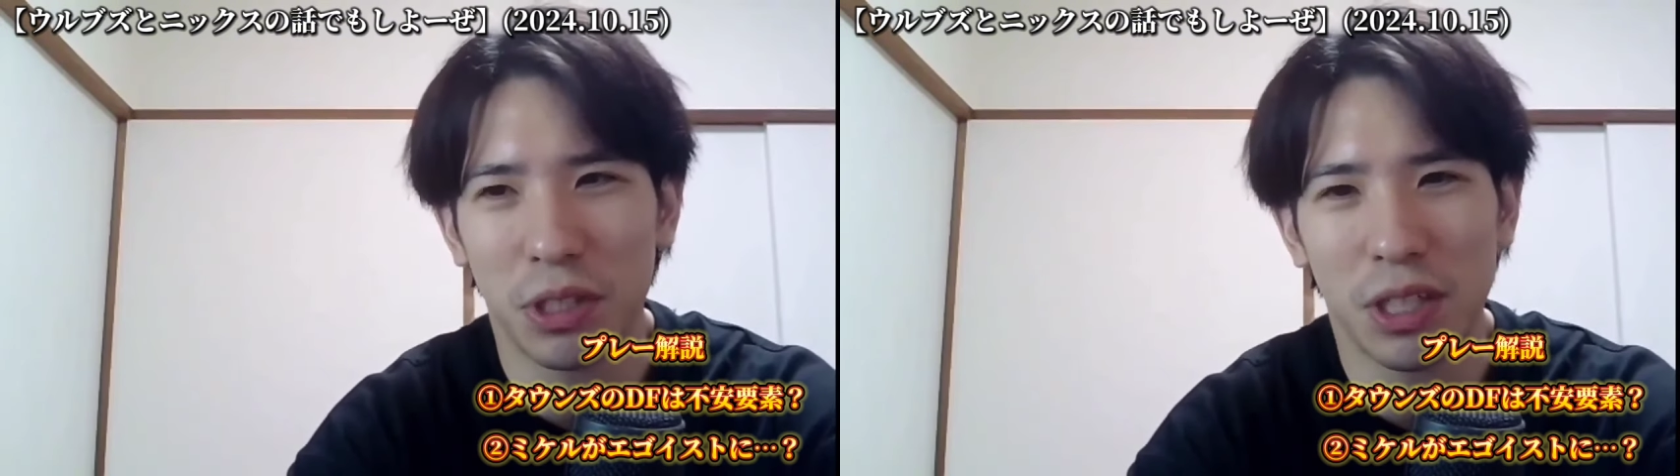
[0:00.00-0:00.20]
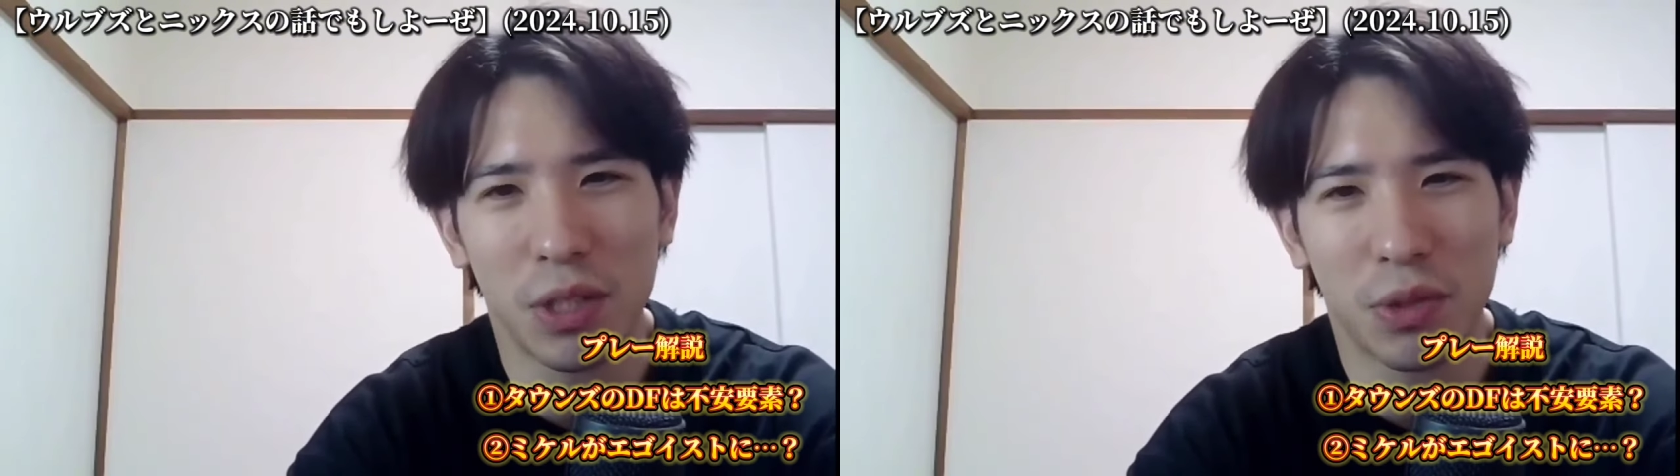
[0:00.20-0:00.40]

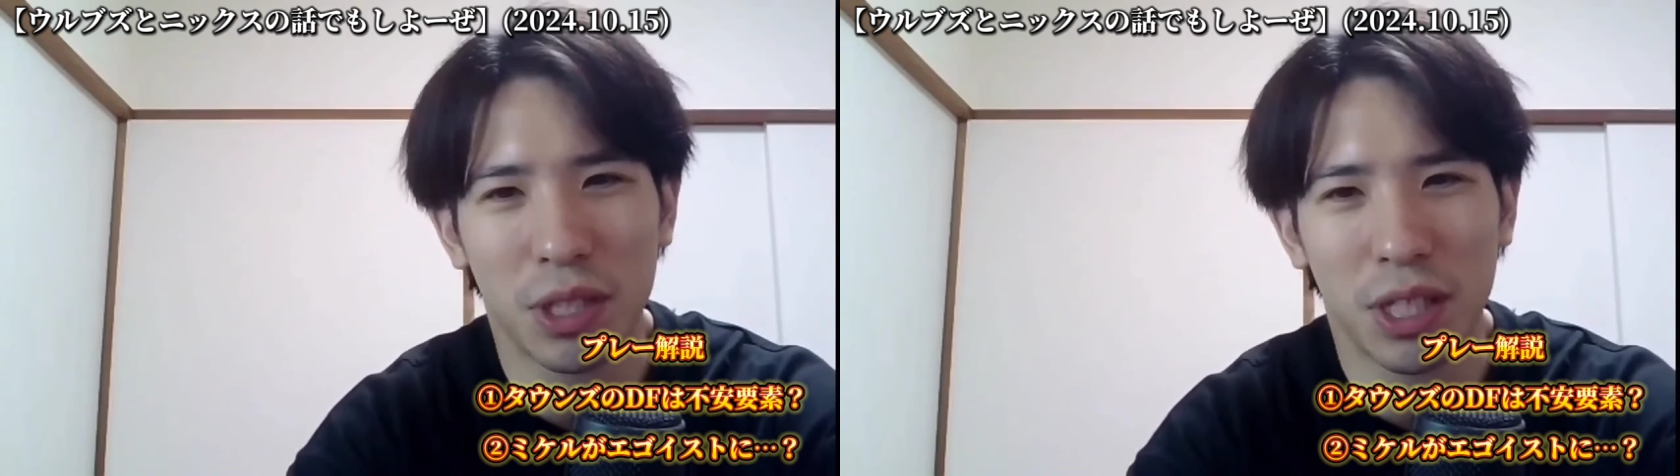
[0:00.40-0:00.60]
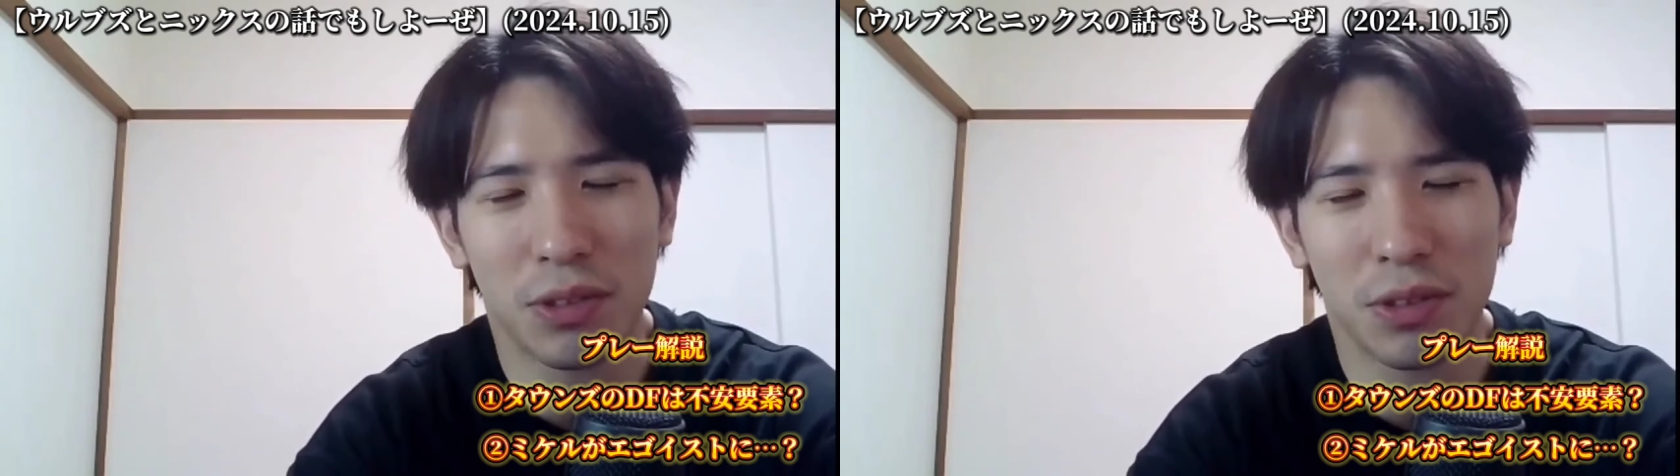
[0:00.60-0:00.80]
個人的
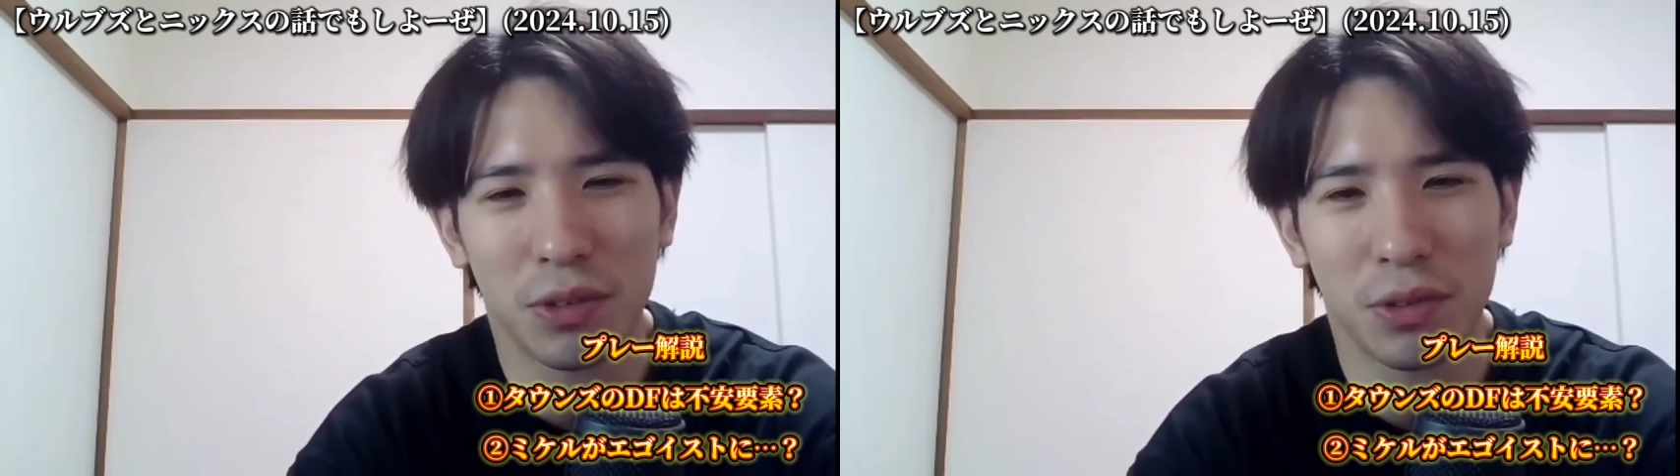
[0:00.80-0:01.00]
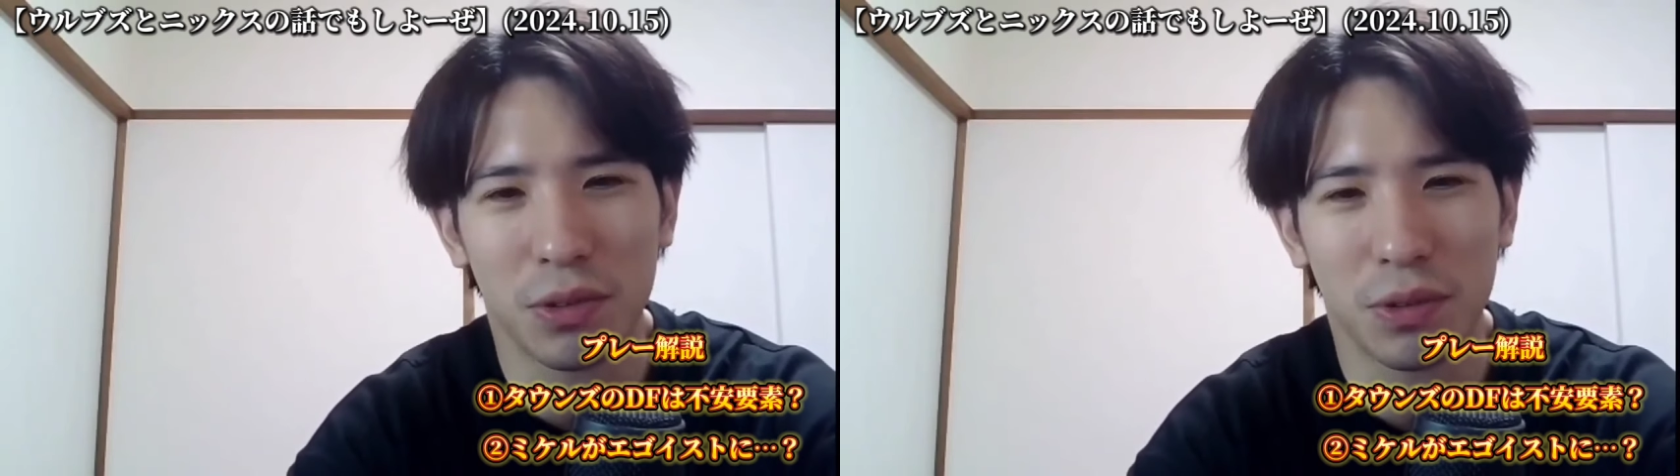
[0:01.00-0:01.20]
には俺
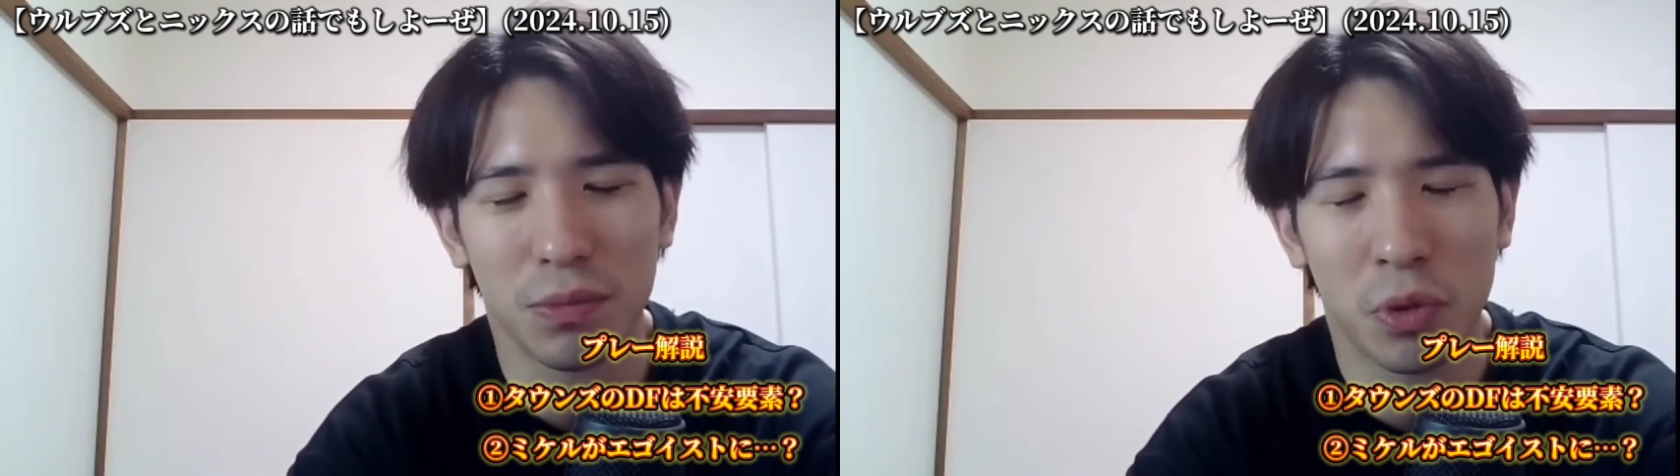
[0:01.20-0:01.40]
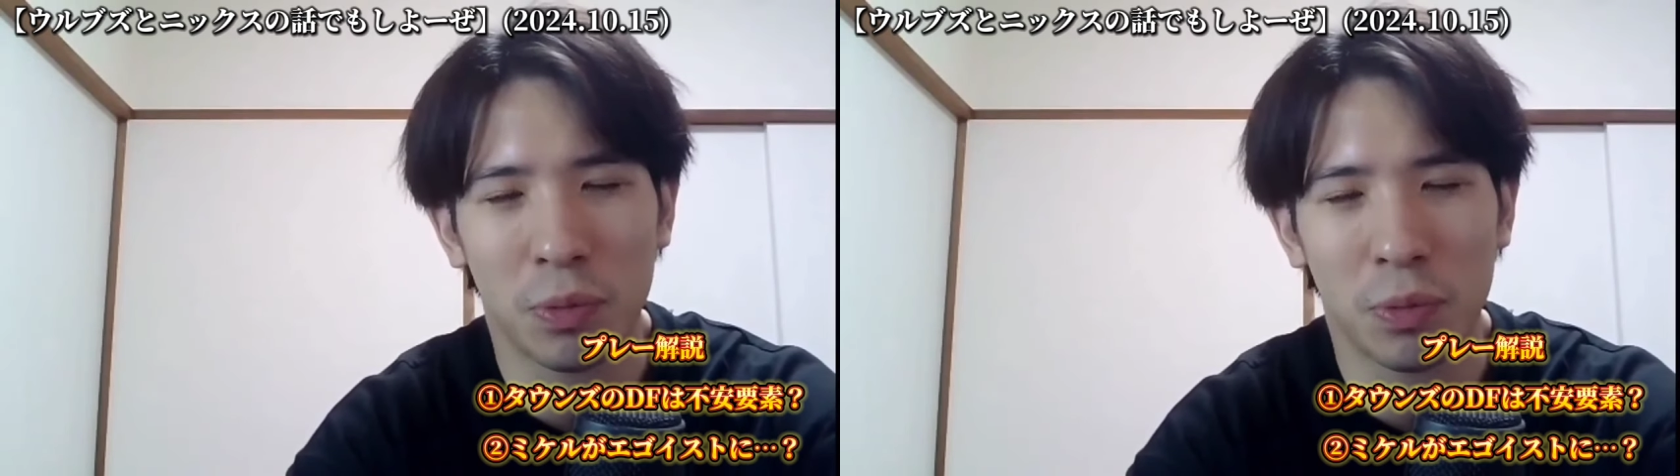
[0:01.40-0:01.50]
ターンズの